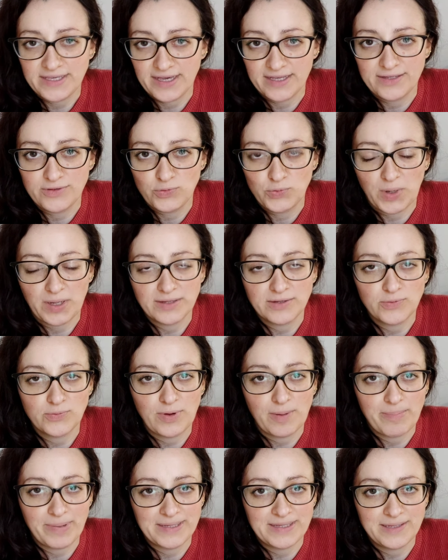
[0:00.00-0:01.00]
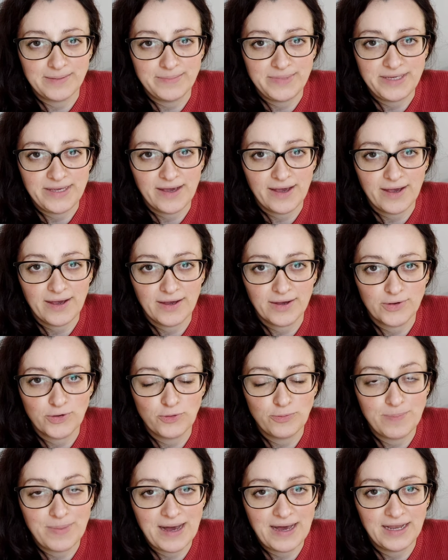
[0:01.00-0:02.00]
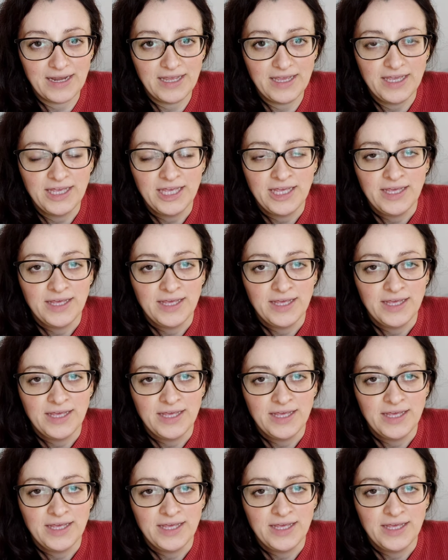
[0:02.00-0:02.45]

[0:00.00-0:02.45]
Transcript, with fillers: cade durante una pandemia globale,